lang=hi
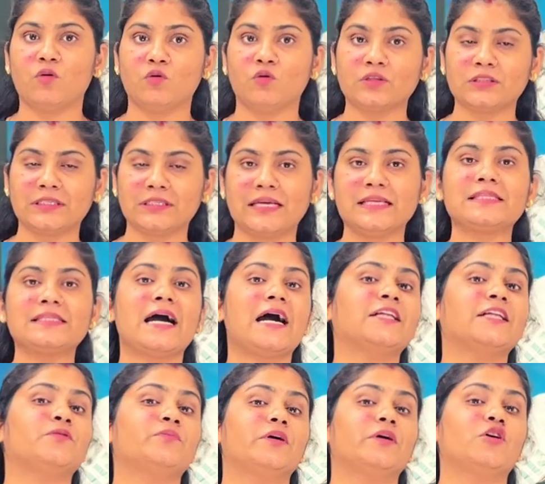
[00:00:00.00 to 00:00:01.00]
उसके
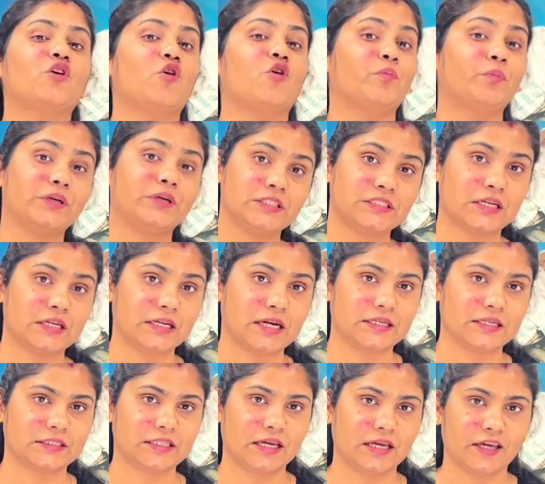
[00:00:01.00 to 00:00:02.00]
साथ में कंपटीशन
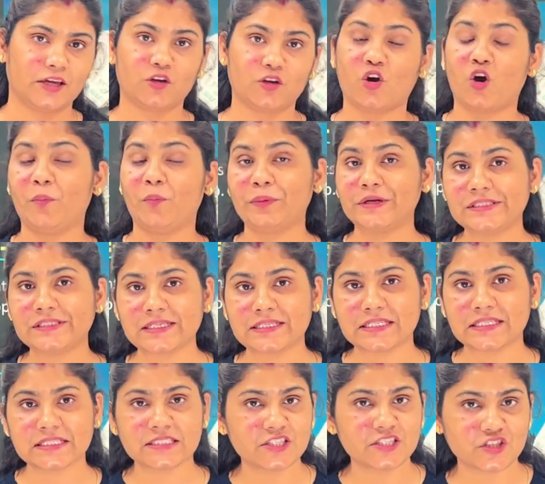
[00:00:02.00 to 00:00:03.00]
करते हैं कंपटीशन
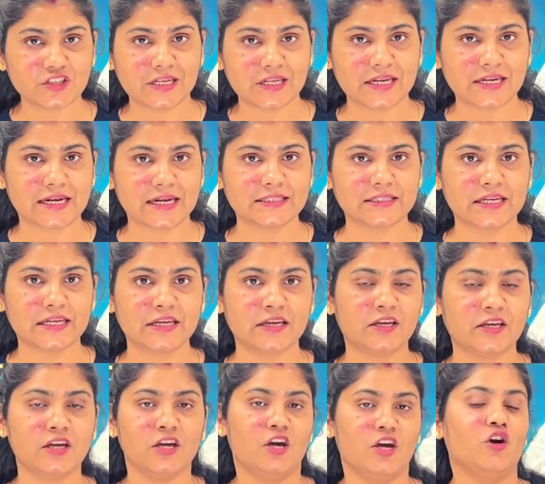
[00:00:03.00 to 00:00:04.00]
किस चीज़ के लिए करते हैं